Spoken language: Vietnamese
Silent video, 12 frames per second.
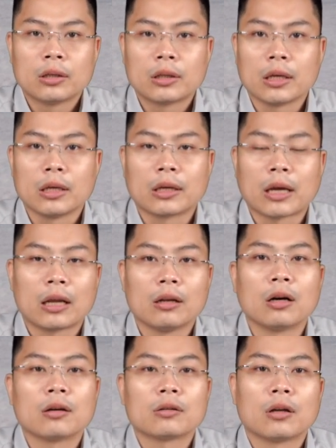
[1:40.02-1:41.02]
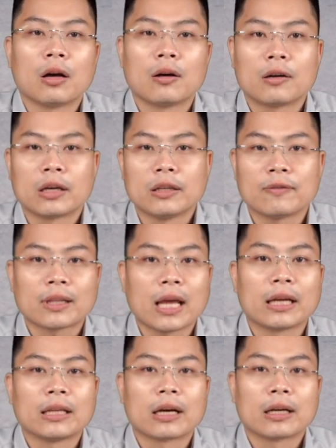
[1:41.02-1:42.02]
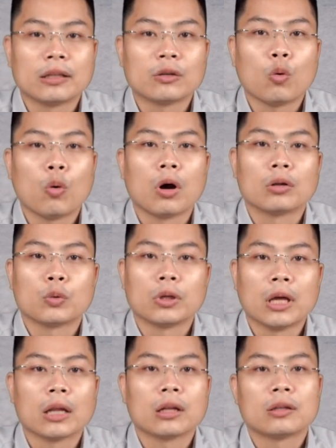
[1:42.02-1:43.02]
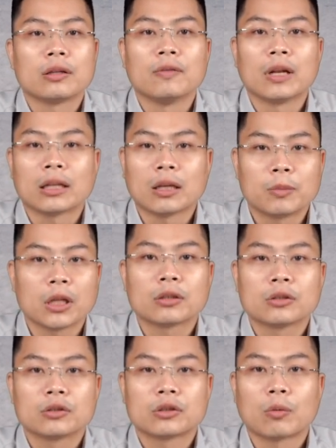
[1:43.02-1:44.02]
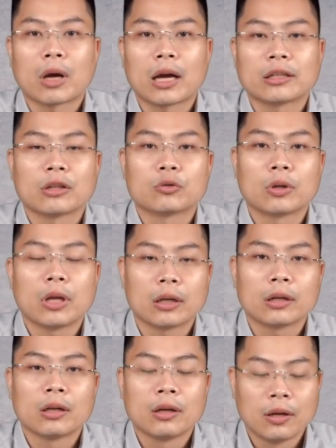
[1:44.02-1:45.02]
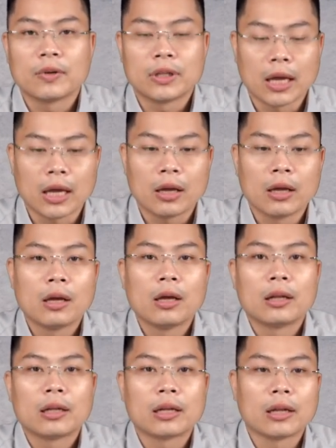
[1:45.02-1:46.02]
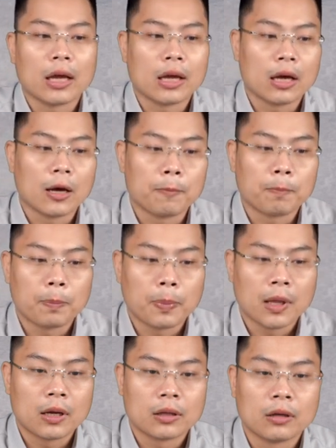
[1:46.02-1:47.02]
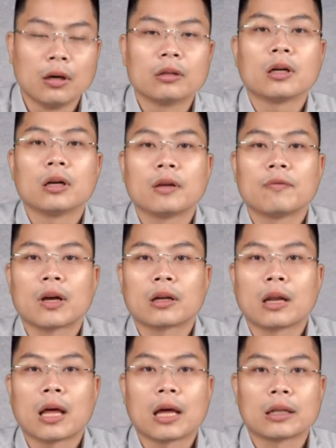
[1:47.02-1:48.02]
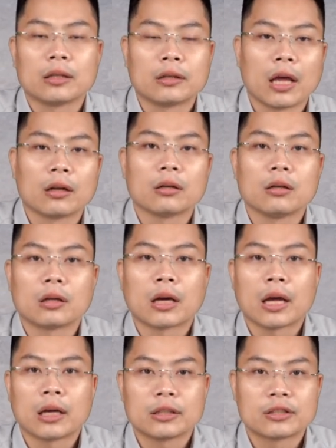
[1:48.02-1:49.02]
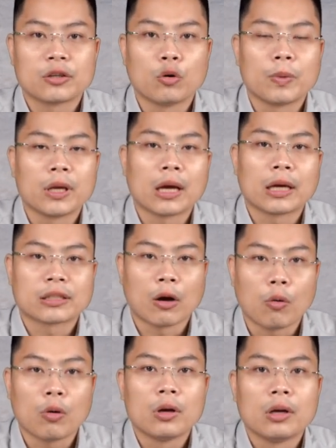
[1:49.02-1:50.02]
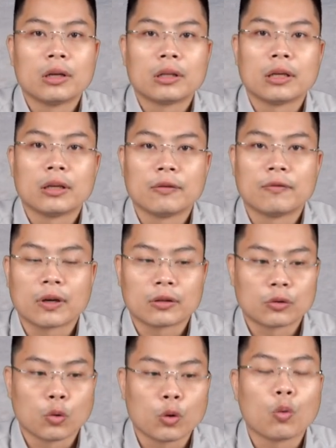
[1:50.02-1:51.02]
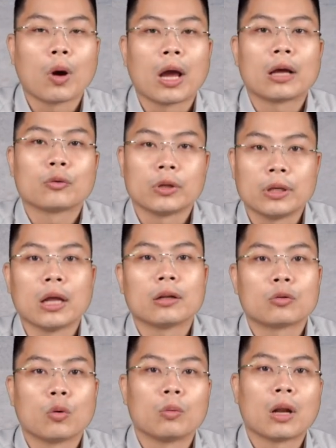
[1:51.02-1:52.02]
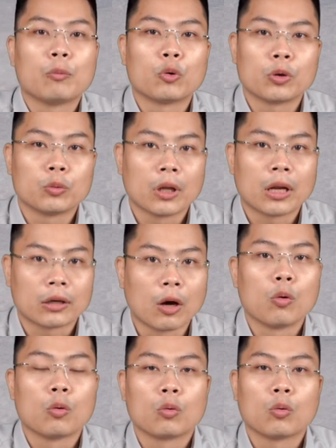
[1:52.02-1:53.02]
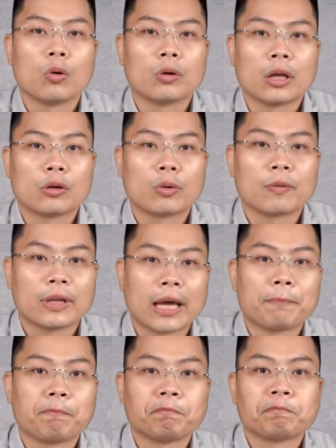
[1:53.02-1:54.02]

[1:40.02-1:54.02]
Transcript: thì cái lượng à, khí phát thải nhà kính của thủy điện thì vẫn là thấp nhất trong các ngành sản xuất điện. Vì thế nên để à, hướng tới việc là thực hiện được cái COP26 thì việc tối ưu hóa thủy điện cũng là một ưu tiên hàng đầu của nền công nghiệp Việt Nam.